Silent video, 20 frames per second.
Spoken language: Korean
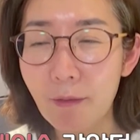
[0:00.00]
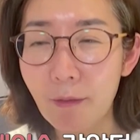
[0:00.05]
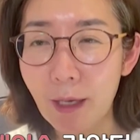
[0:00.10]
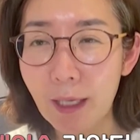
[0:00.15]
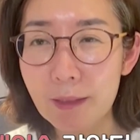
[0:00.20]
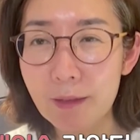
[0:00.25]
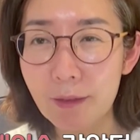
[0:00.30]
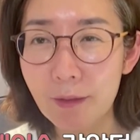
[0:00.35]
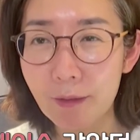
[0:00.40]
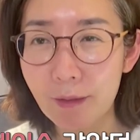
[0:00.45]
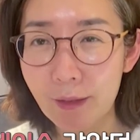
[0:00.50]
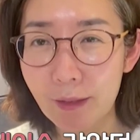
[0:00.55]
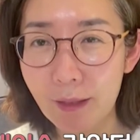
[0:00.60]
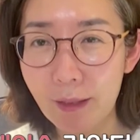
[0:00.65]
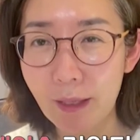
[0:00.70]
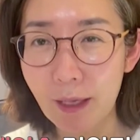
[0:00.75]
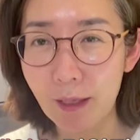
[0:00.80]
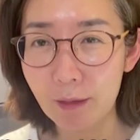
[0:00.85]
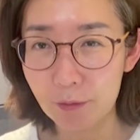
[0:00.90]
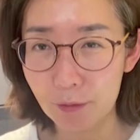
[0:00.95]
과정이
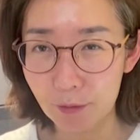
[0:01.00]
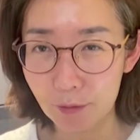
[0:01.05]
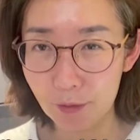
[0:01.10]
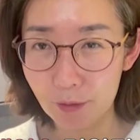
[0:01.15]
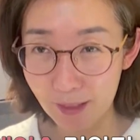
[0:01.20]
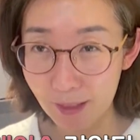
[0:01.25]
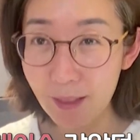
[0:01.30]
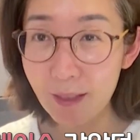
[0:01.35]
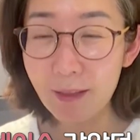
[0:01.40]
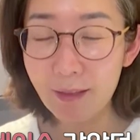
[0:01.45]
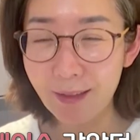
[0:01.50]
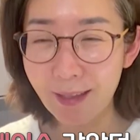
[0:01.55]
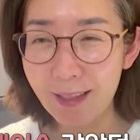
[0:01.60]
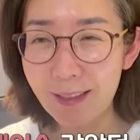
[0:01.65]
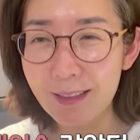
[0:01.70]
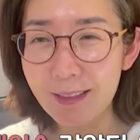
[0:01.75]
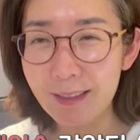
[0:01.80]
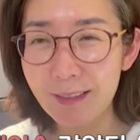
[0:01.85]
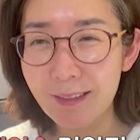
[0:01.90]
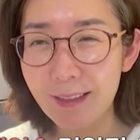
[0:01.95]
아주 긴
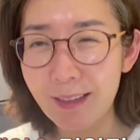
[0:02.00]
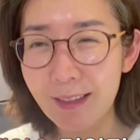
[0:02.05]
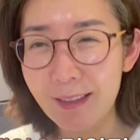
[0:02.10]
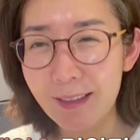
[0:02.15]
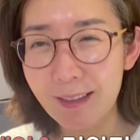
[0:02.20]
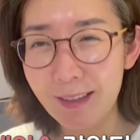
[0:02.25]
레이스입니다.